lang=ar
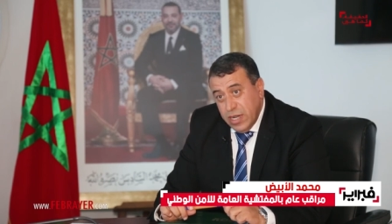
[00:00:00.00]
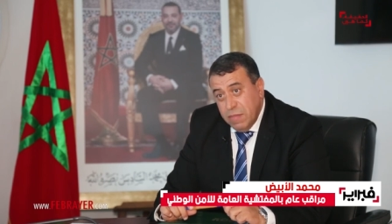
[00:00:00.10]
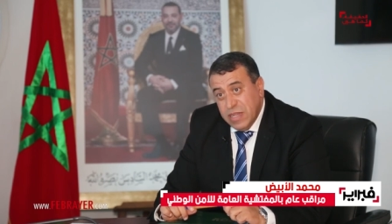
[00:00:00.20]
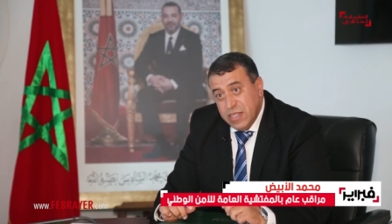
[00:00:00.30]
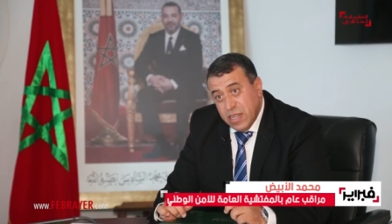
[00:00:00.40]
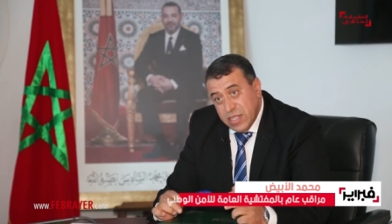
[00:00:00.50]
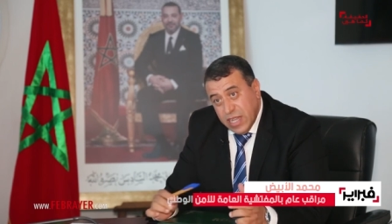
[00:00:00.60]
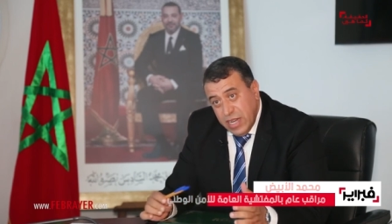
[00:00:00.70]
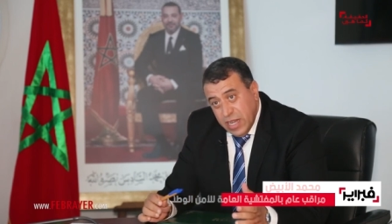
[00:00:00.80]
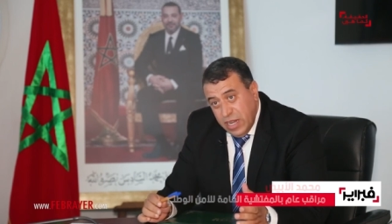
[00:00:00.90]
لمسار
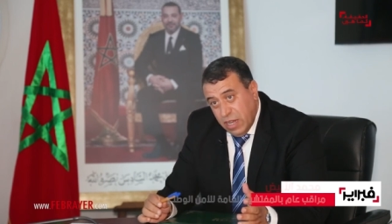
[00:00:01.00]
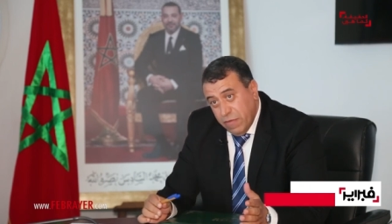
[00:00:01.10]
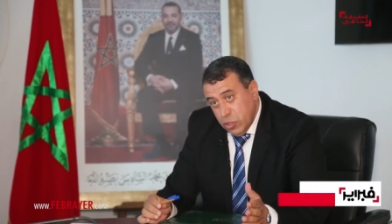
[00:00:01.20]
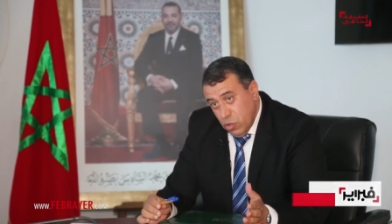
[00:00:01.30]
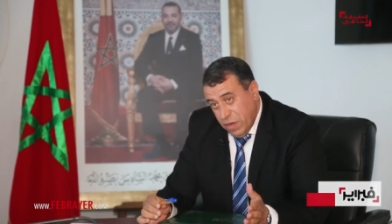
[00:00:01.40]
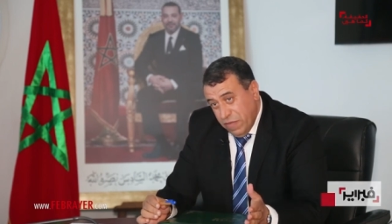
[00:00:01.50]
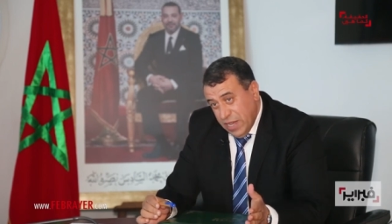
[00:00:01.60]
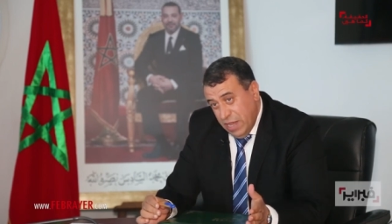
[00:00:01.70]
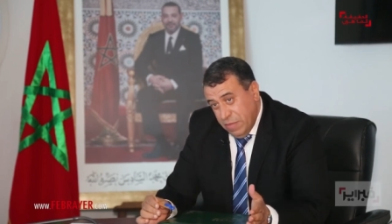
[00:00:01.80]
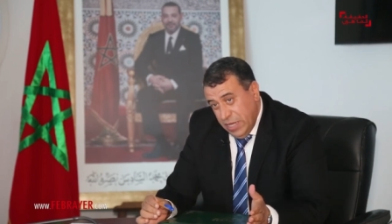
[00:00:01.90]
التخليق اللي عرفته
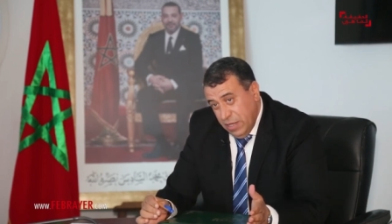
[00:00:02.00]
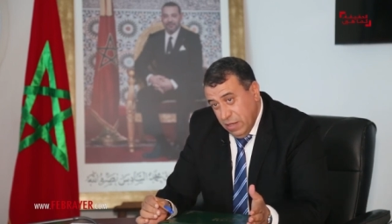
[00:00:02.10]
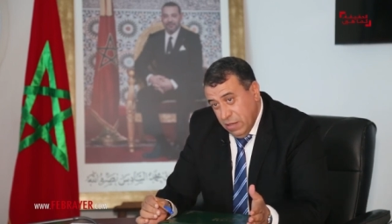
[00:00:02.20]
المرفق الامني